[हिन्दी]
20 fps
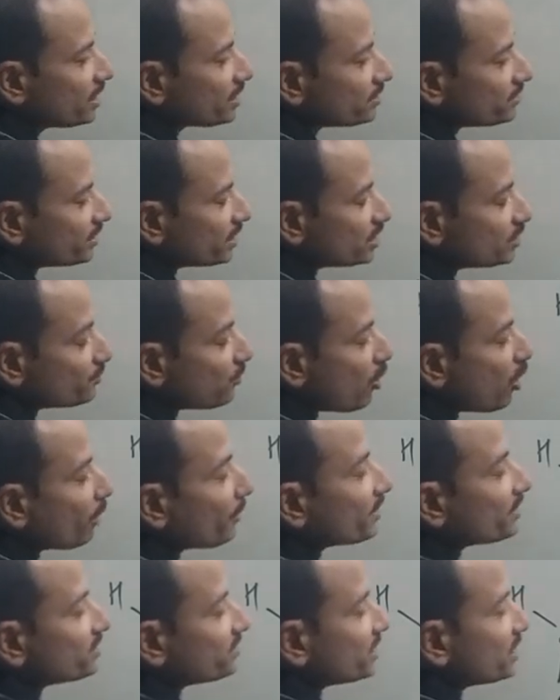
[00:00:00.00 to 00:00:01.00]
सिस फॉर्म
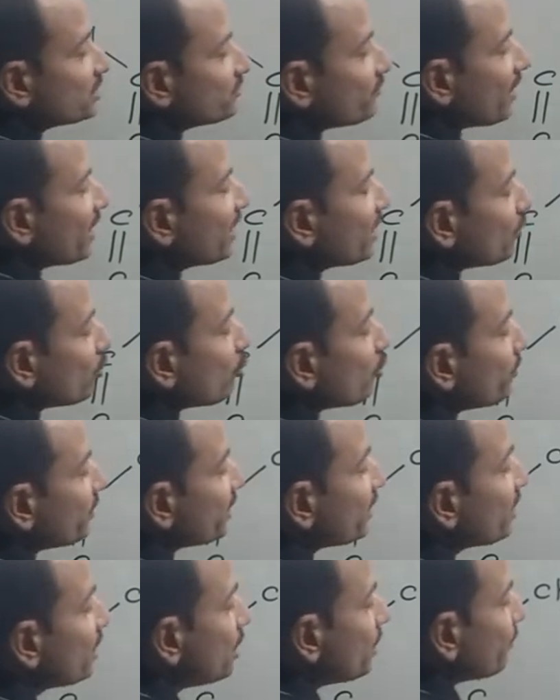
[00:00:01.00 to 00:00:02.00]
है सिस वाले को भी
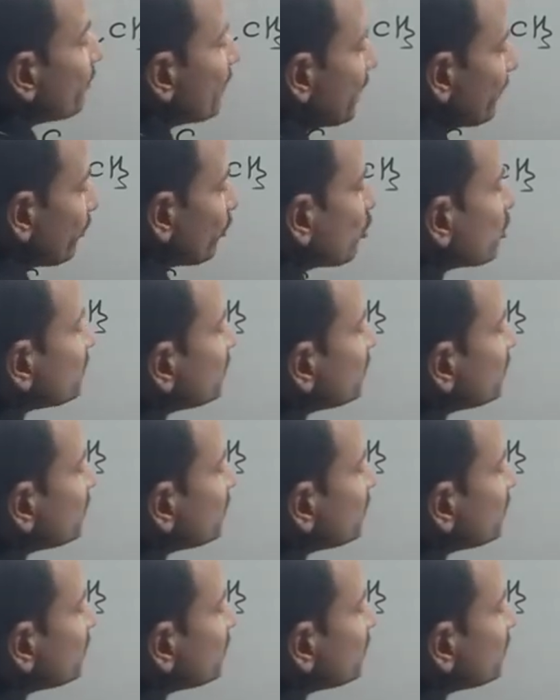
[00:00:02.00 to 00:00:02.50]
मैं बोल